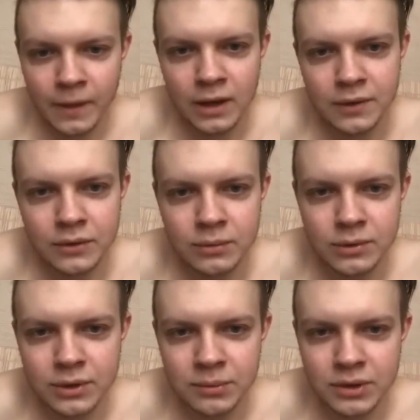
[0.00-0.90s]
Как вы
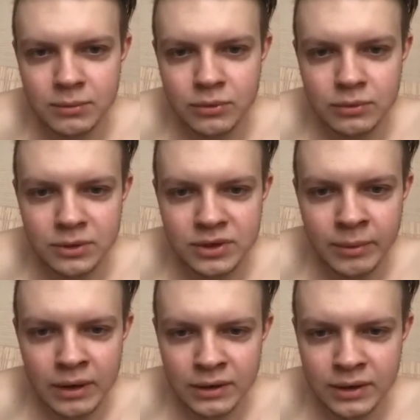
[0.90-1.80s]
думаете, мне это будет
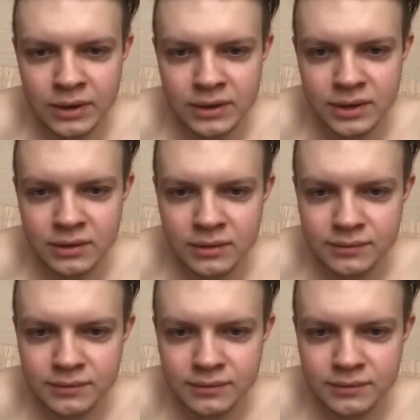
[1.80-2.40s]
максимально не идти?